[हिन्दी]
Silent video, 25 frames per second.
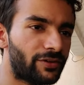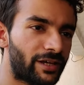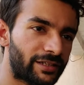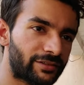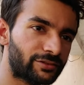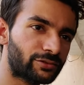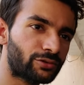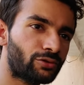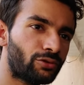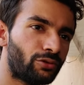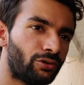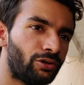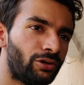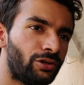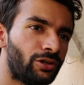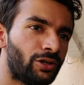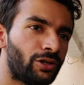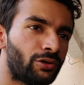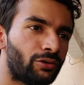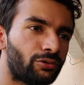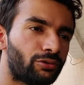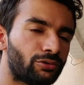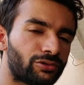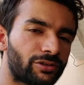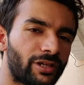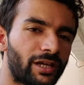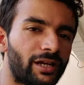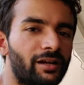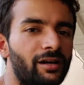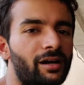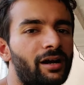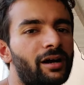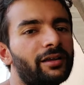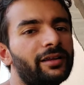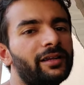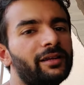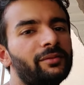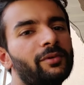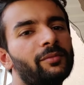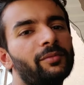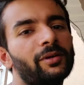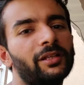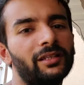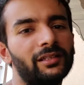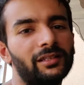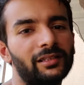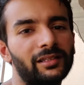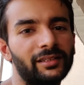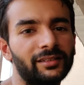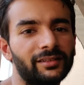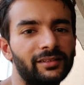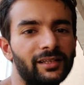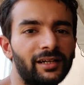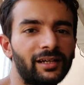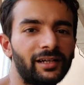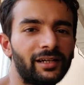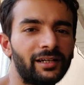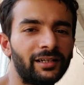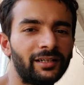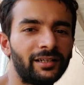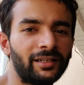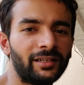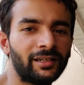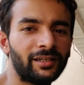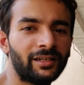वेस्ट को उसके खाने में बदल देता है